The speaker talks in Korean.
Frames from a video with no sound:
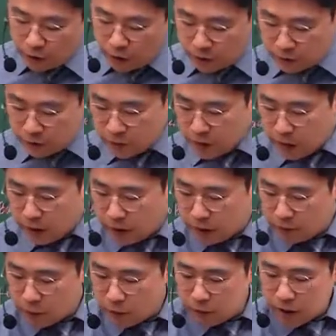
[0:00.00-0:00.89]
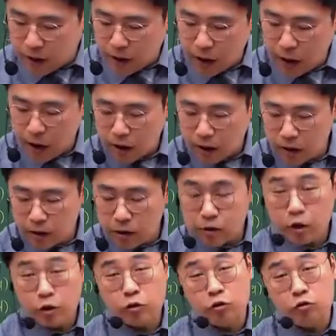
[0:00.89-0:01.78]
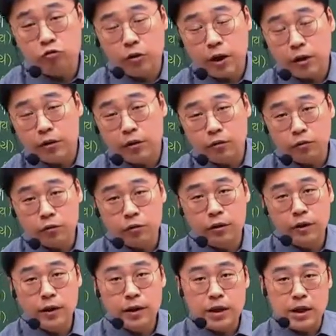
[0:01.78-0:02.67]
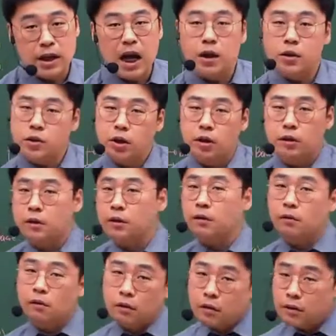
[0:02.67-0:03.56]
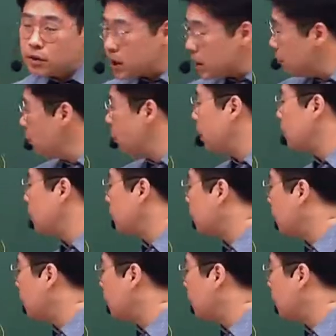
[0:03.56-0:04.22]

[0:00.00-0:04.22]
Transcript: 여러분들이 뭡니까? 철도 중에서도 지하철 이런 거는 제외하는